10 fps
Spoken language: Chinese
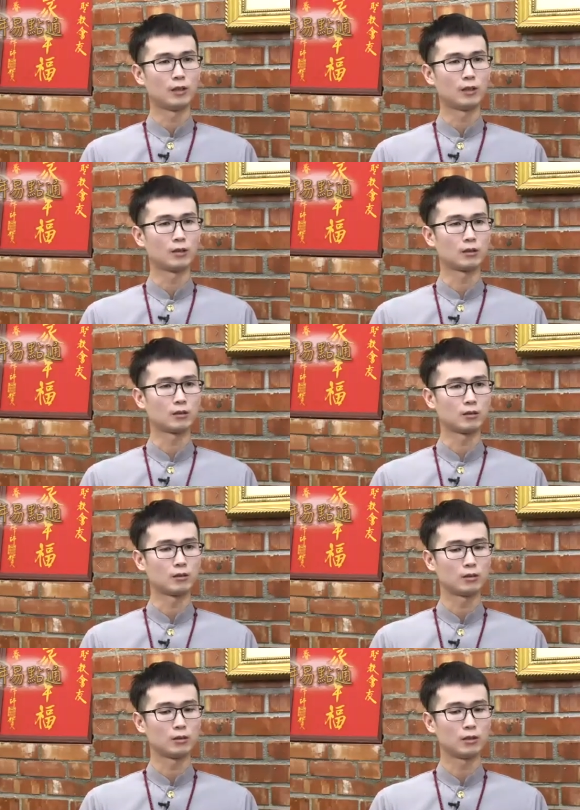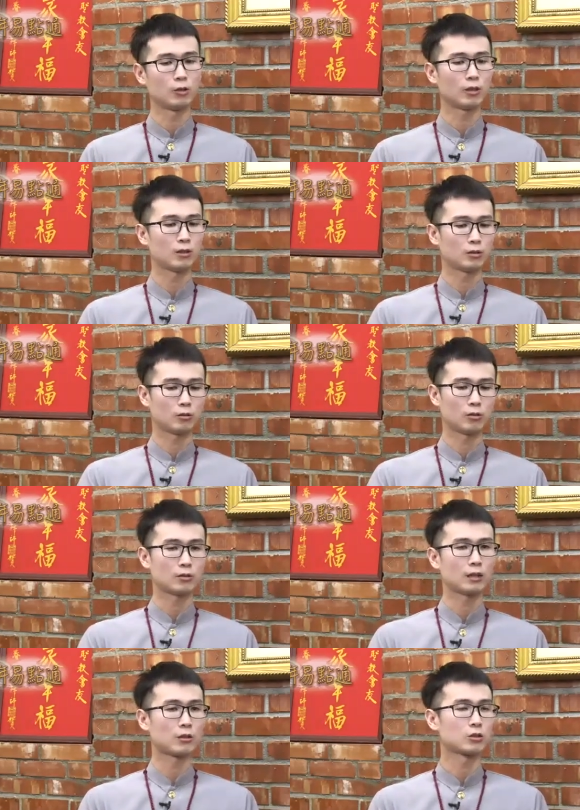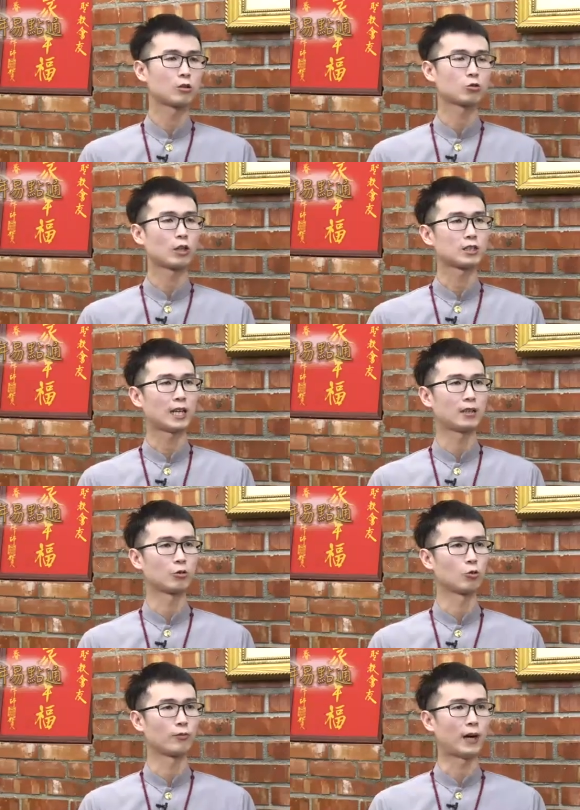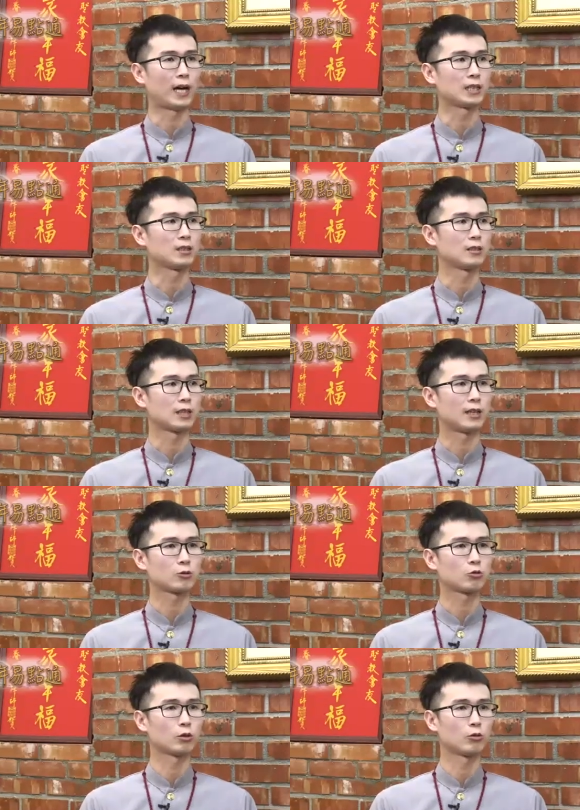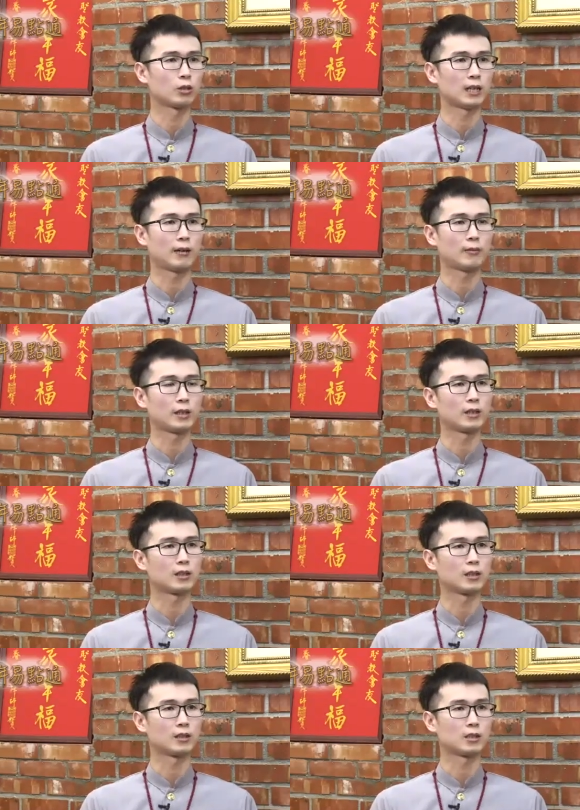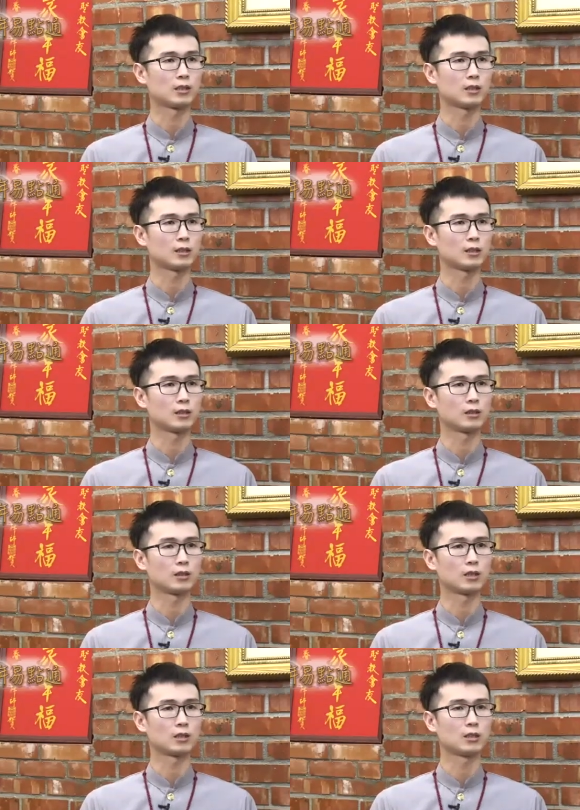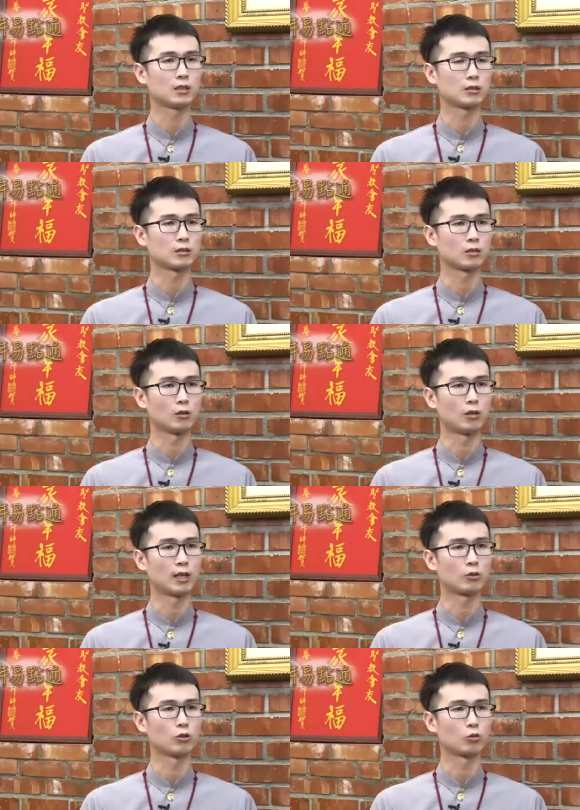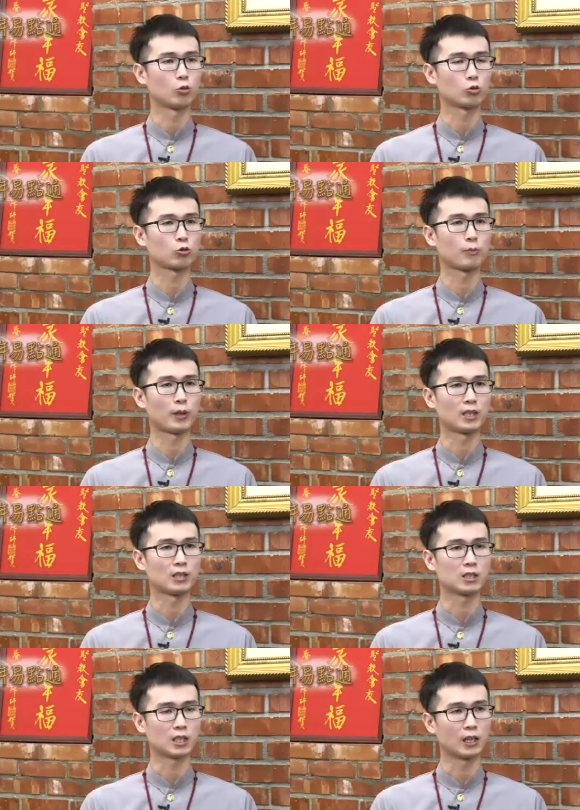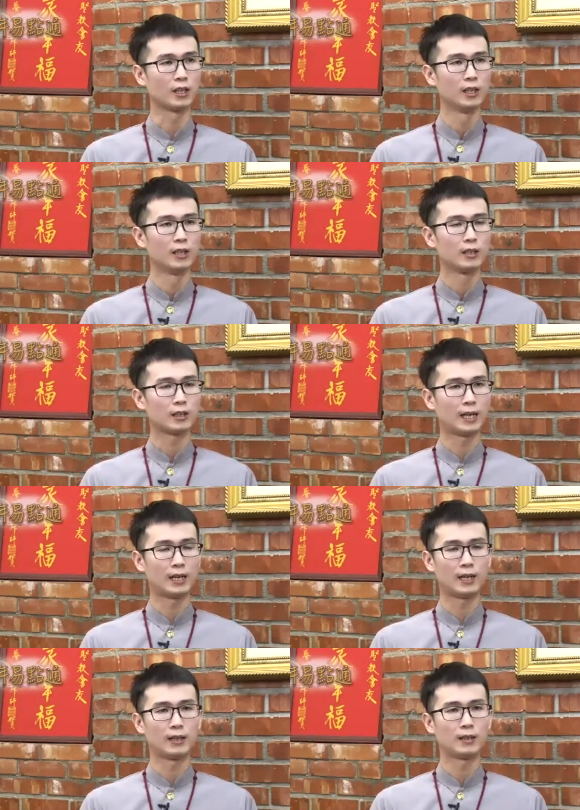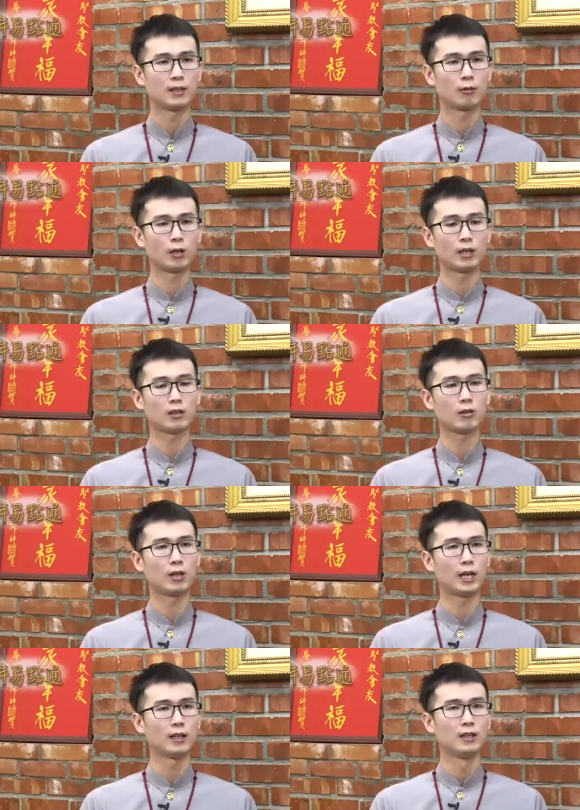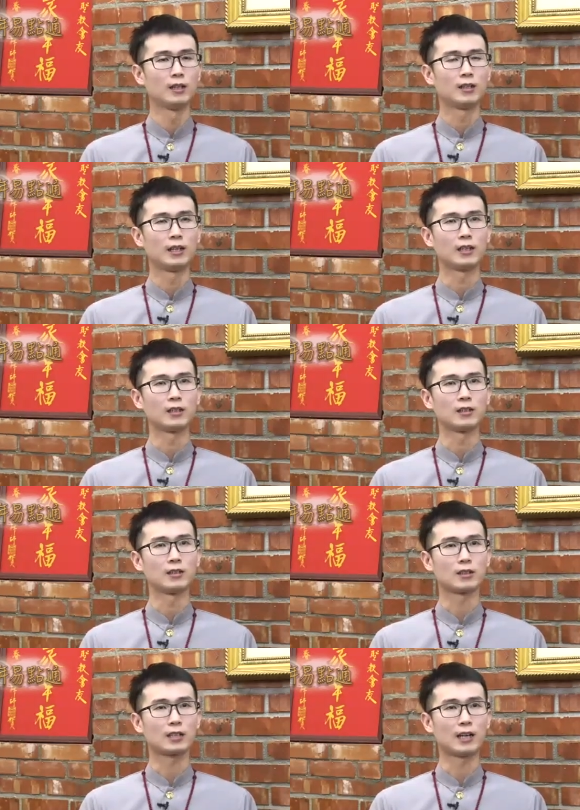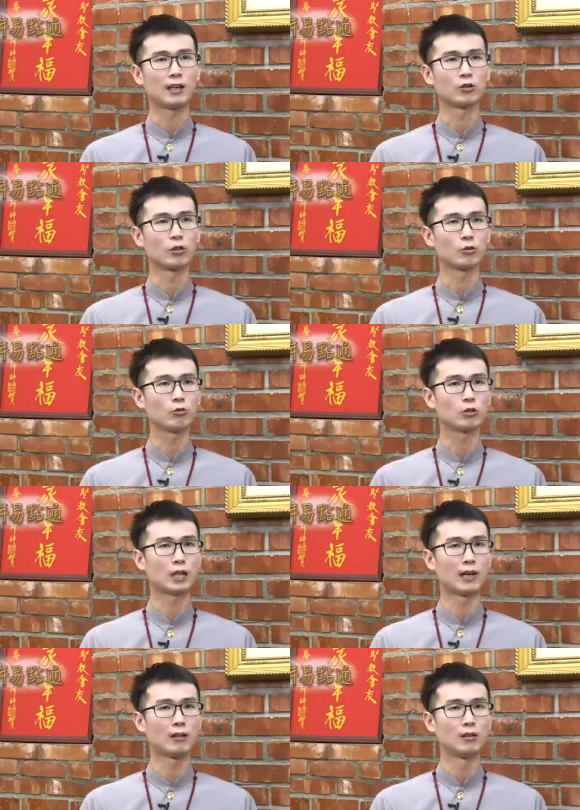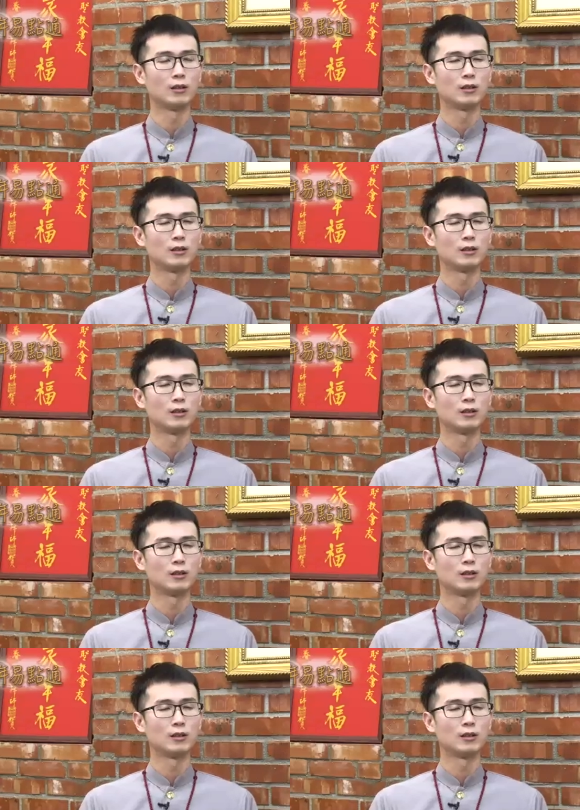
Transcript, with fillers: 呃，因为老师有传下很多法仪，那所以我在每一个那个节庆的时候啊，都有多准备一些。那另外的话，诶，刚好有遇到